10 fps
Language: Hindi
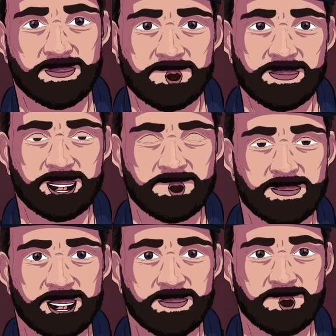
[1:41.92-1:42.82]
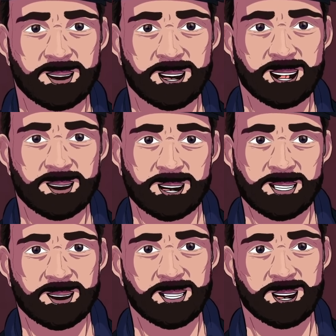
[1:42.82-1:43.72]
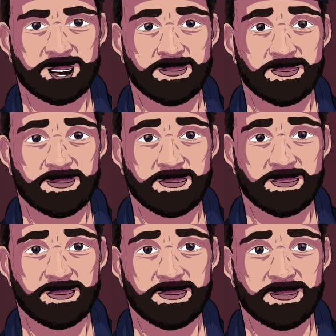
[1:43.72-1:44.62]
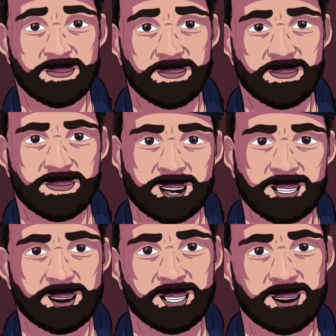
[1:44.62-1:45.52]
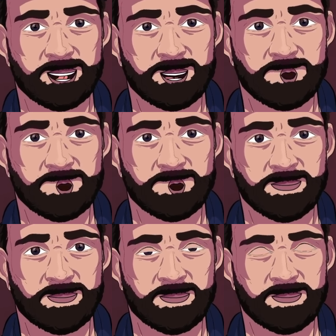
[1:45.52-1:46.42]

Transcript: तुम्हारी उम्र तो बहुत कम लगती है कितने साल के हो तुम